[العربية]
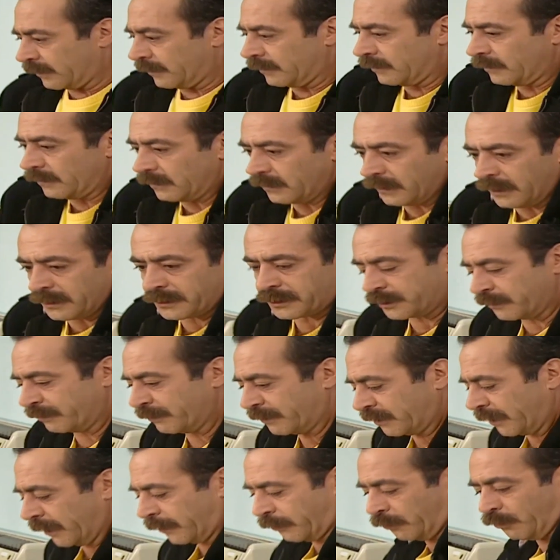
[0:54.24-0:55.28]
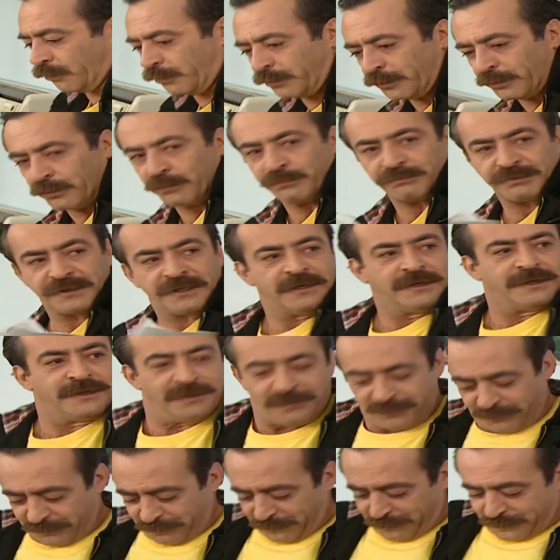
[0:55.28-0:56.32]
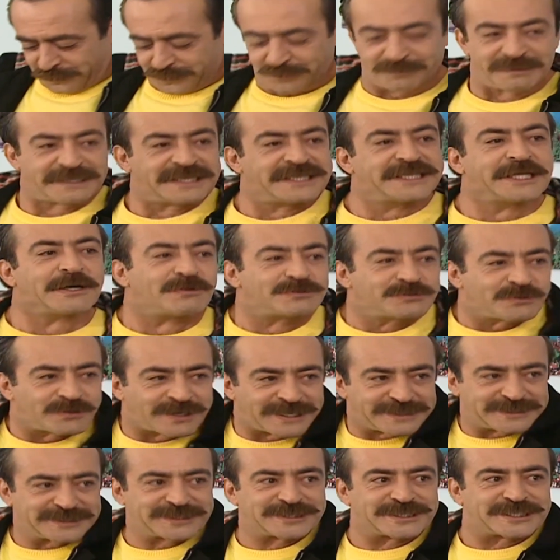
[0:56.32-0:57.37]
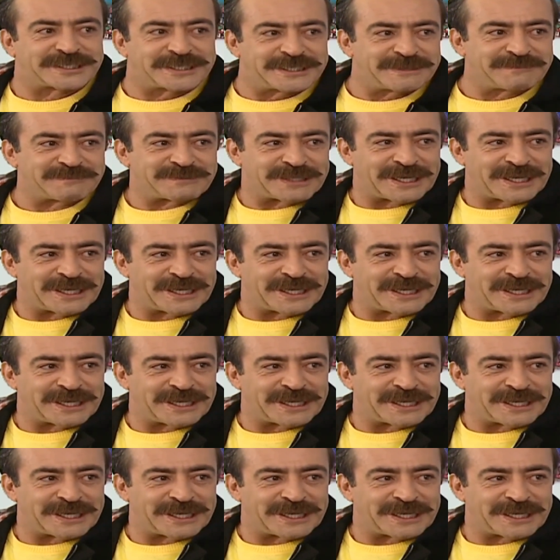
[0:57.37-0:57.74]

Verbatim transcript: ريحتي ما طيبه صايره من العرق خلي ارش ريحه بلكي